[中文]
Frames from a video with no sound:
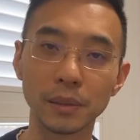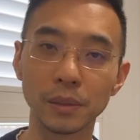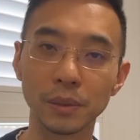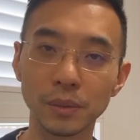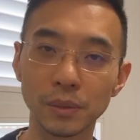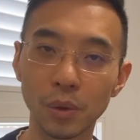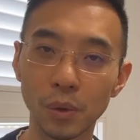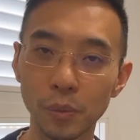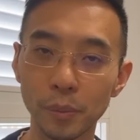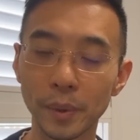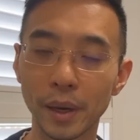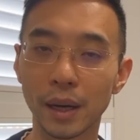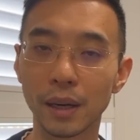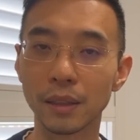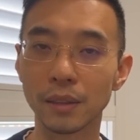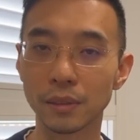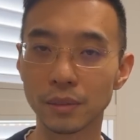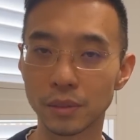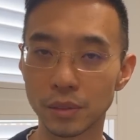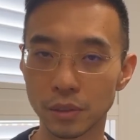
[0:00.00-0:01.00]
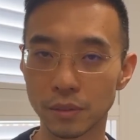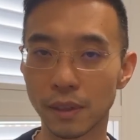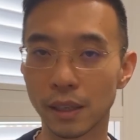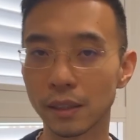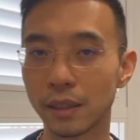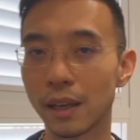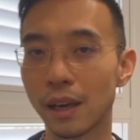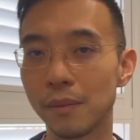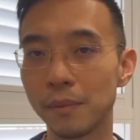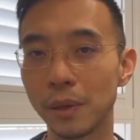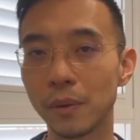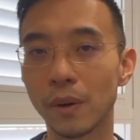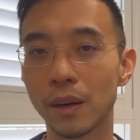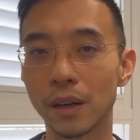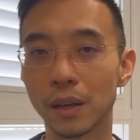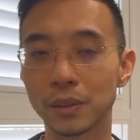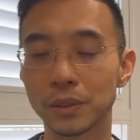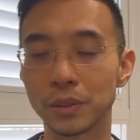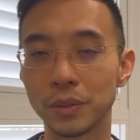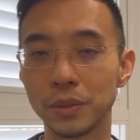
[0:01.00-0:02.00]
从东边就往天安门广
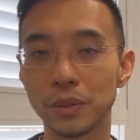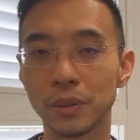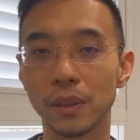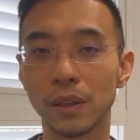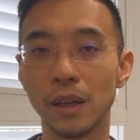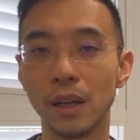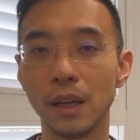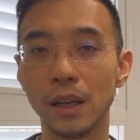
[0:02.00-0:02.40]
场去。